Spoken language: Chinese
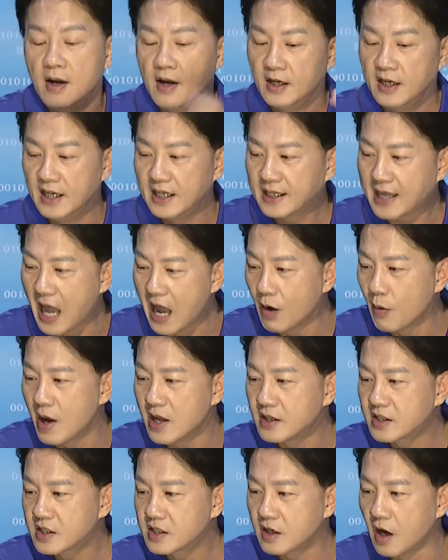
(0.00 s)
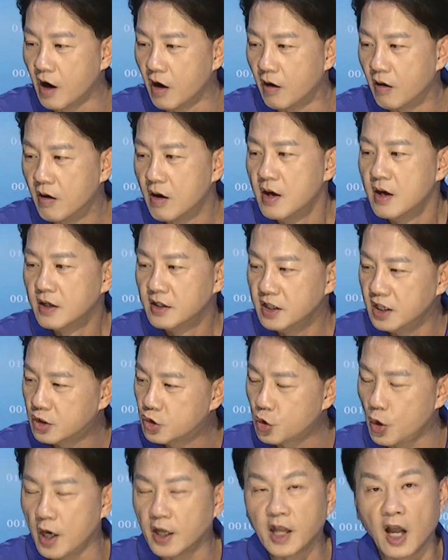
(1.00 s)
你看完之后，你
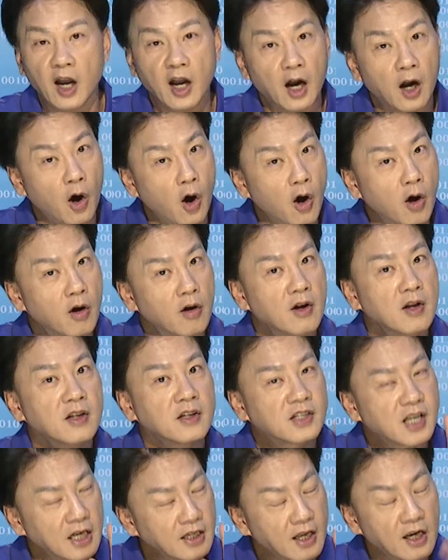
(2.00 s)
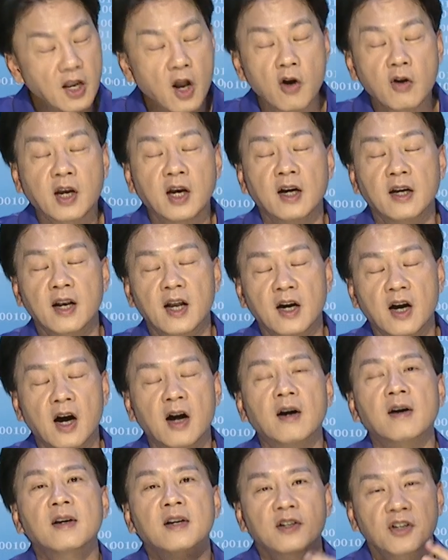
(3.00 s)
觉得哦，真的有可能
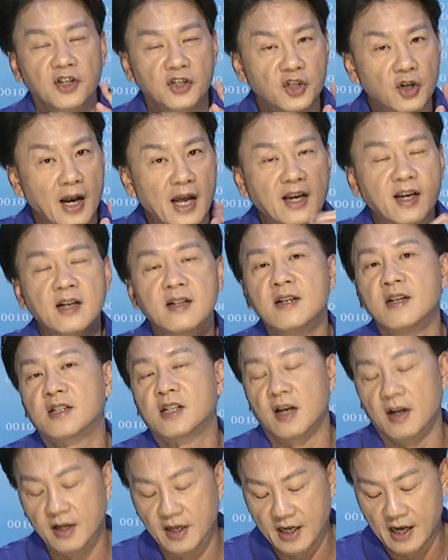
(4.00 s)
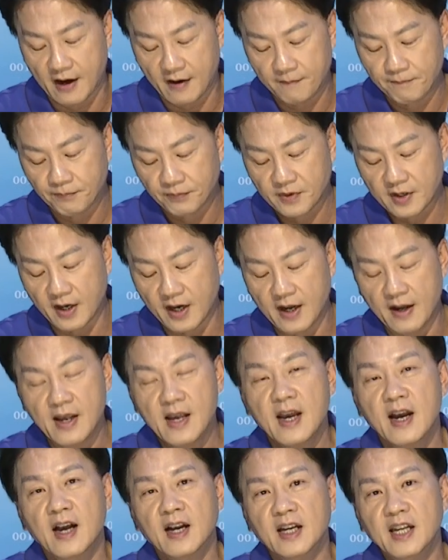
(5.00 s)
哦，你就来跟着陈立好。各位，
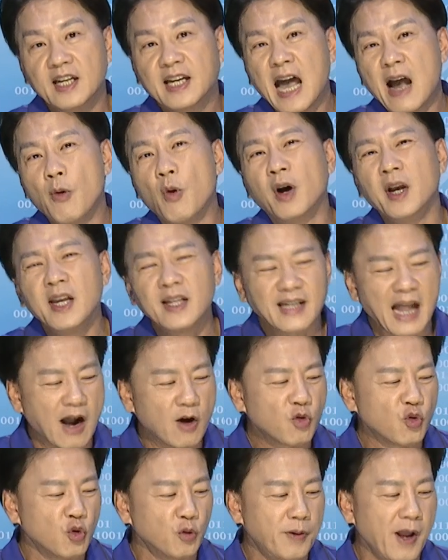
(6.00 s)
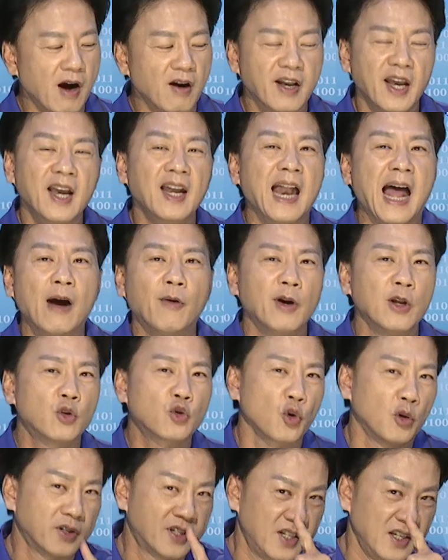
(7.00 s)
你看我一档股票可以来回
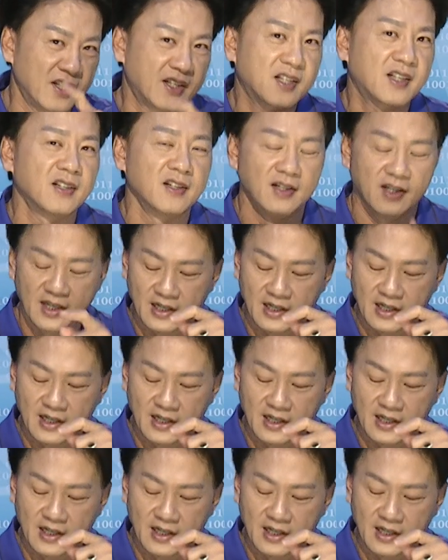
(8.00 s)
做几次？